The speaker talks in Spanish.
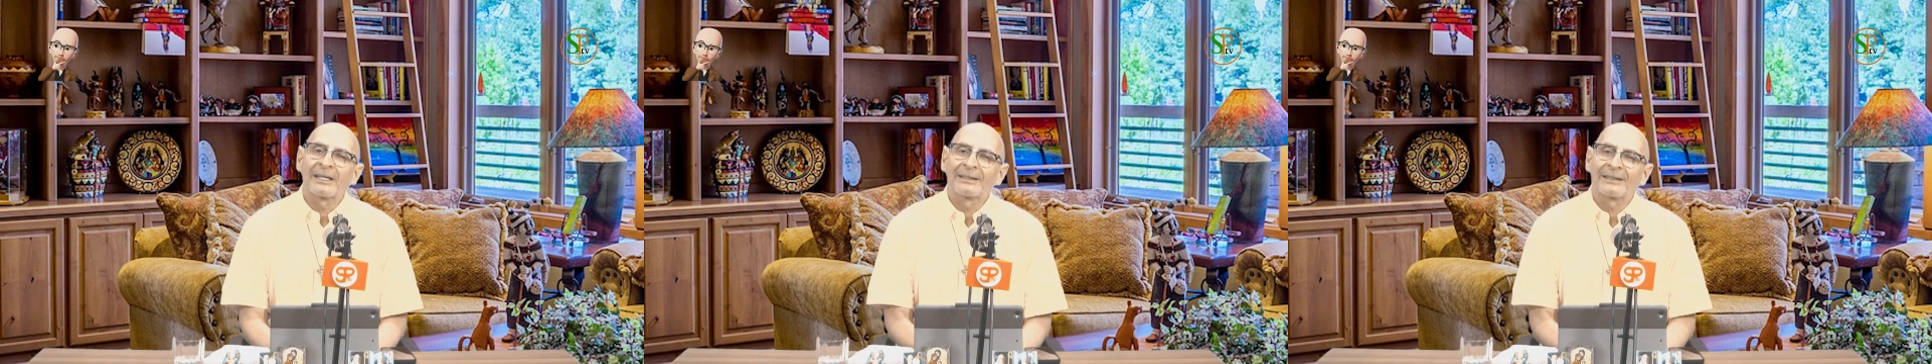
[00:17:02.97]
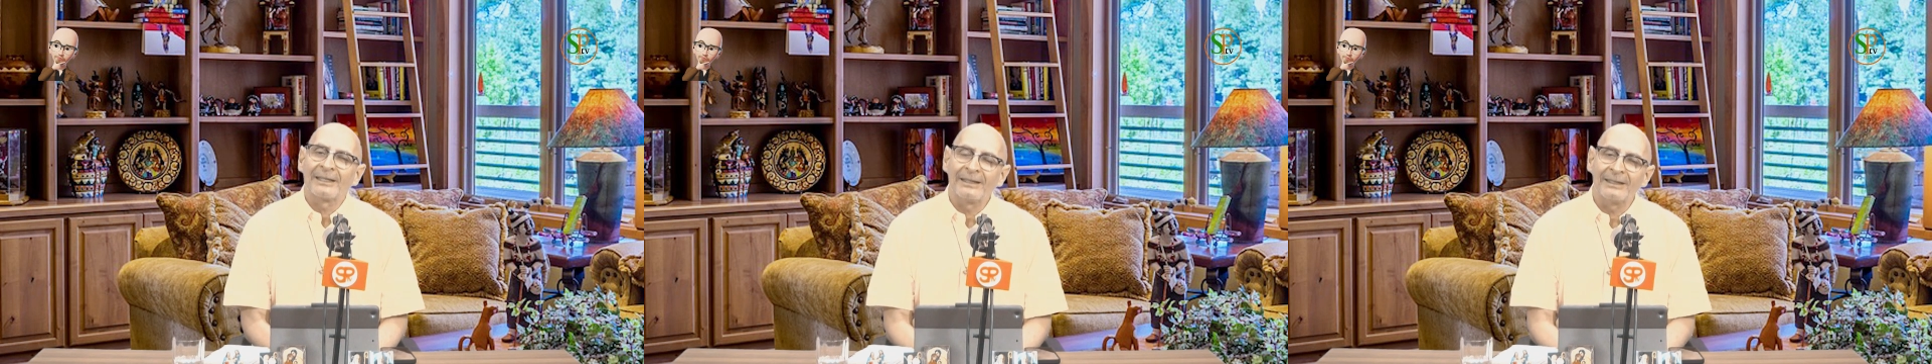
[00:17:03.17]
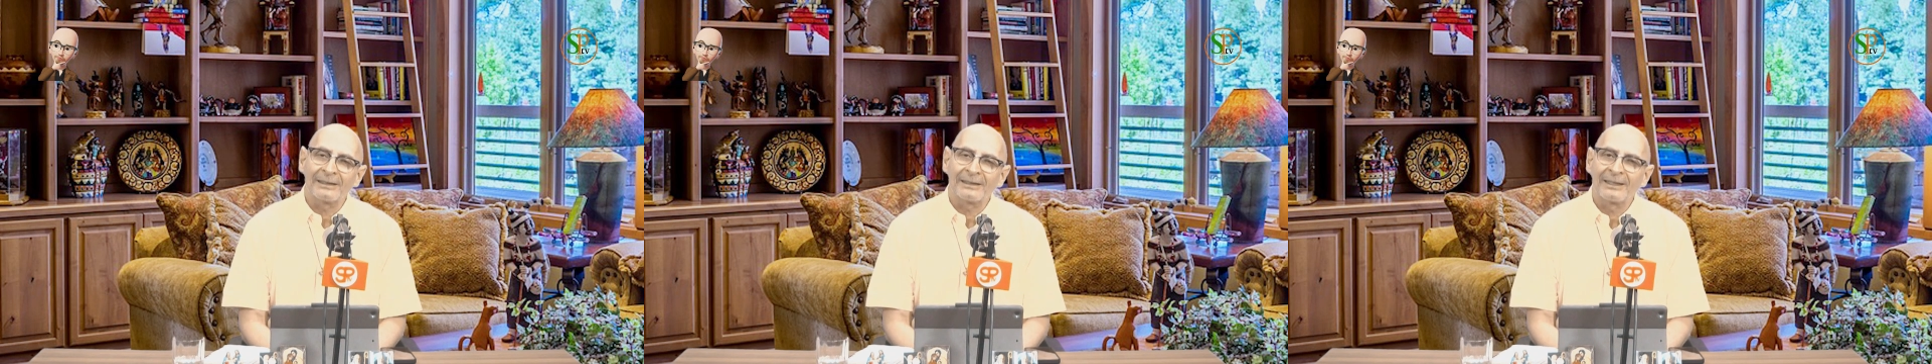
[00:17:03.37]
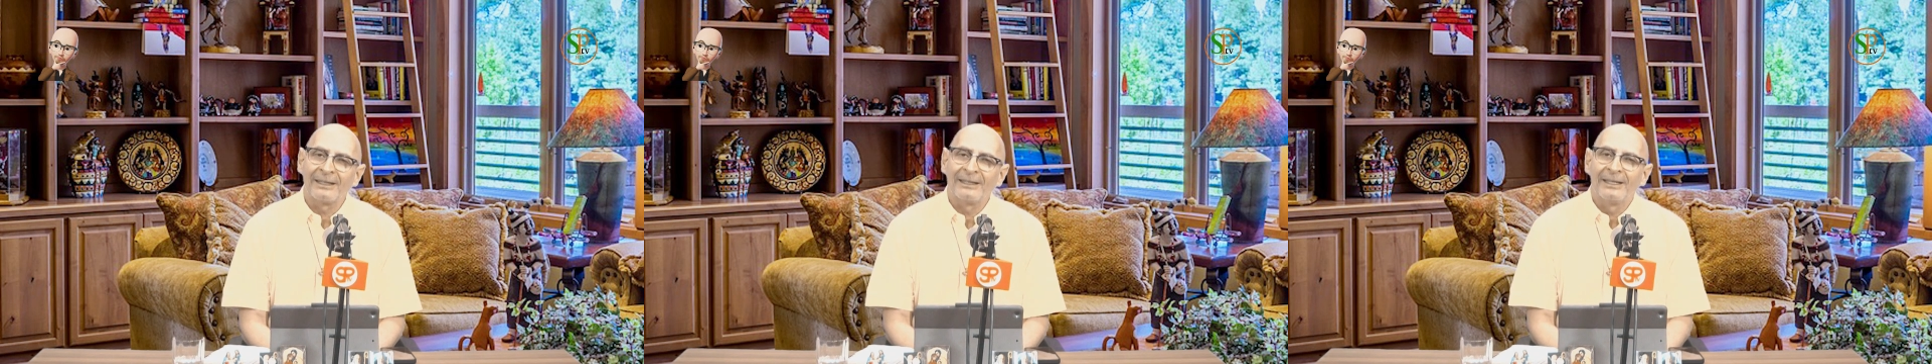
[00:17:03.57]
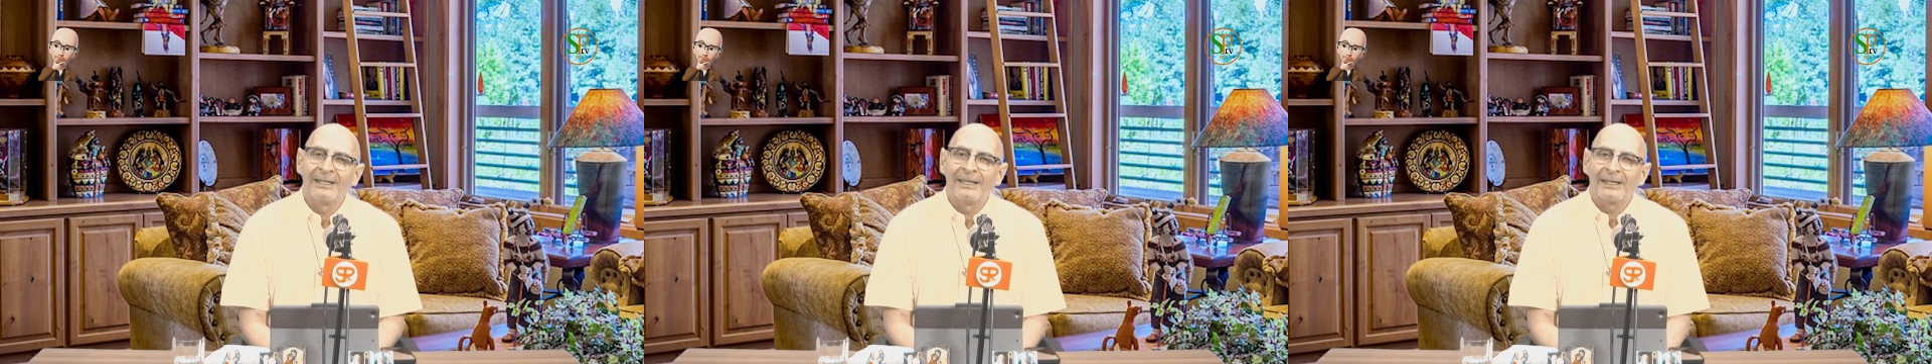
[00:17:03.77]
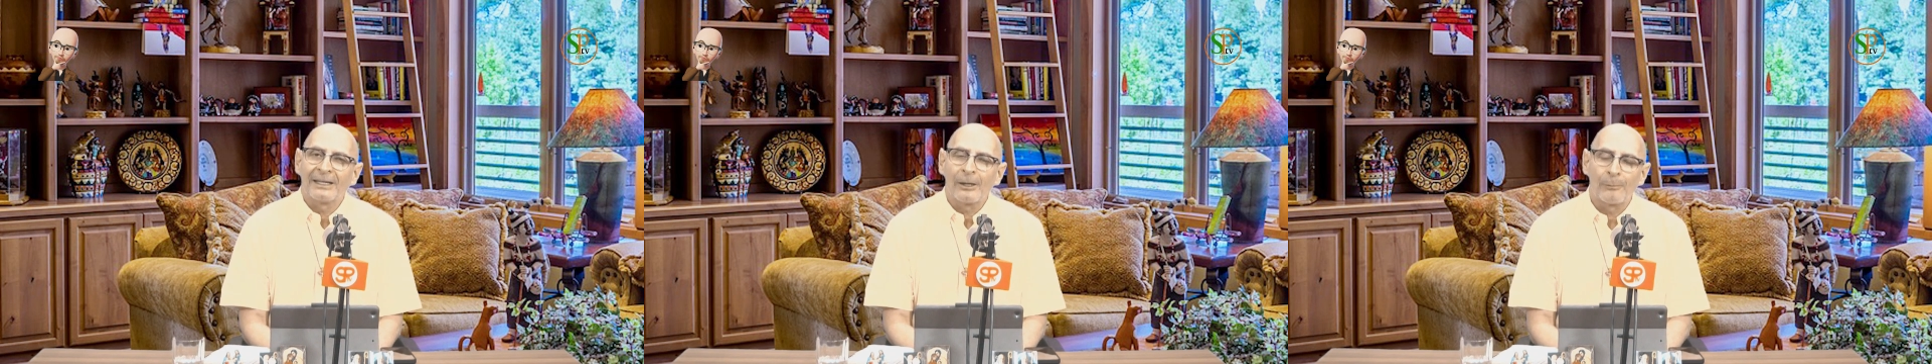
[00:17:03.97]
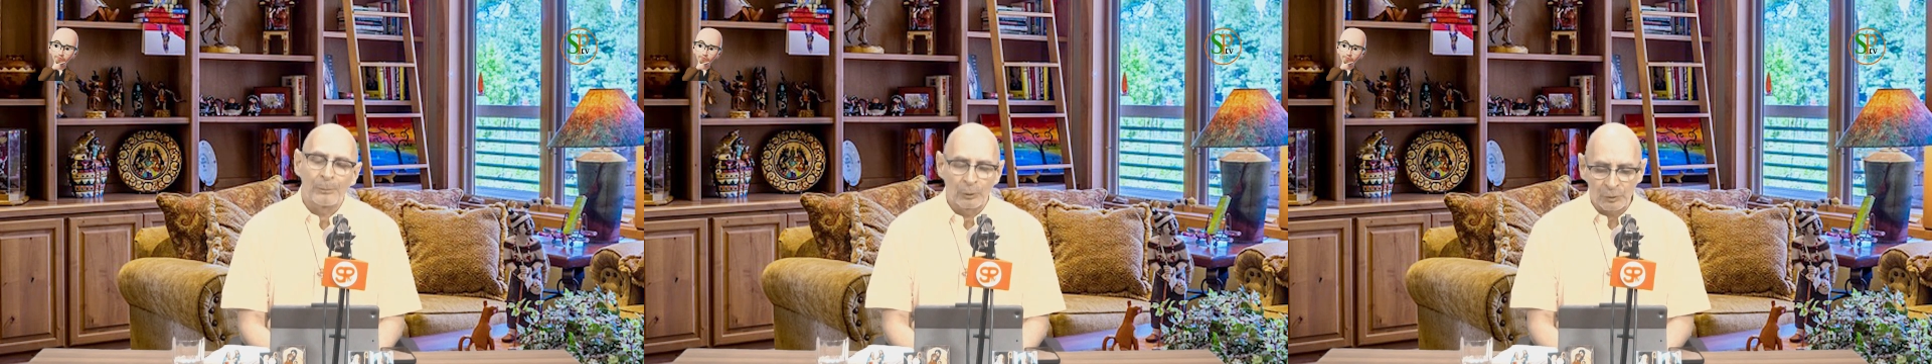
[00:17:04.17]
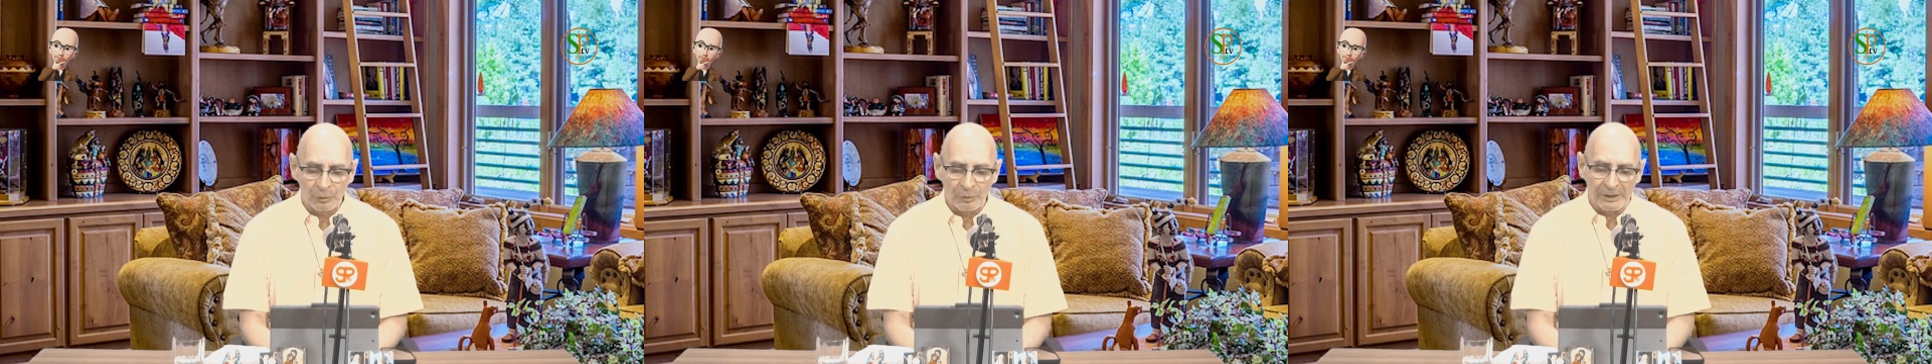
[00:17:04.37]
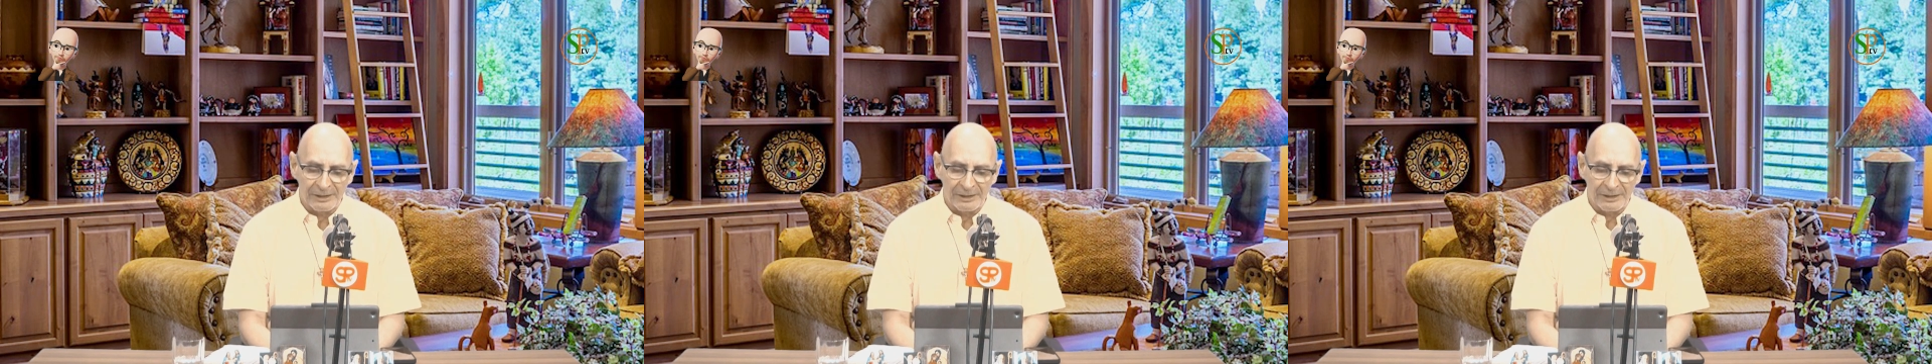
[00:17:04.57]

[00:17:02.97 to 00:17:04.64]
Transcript: es de tener la